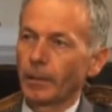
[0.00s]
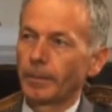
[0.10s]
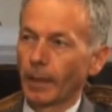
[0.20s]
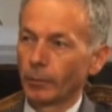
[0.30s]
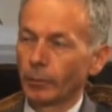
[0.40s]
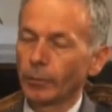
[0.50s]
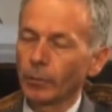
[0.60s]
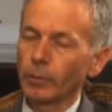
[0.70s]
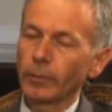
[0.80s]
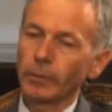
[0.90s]
para
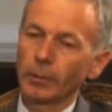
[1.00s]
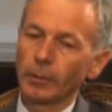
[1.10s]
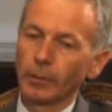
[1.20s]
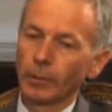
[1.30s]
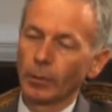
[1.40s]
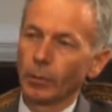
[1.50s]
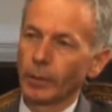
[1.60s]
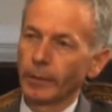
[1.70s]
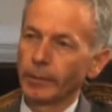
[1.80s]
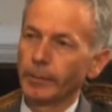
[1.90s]
nosotros, lo que es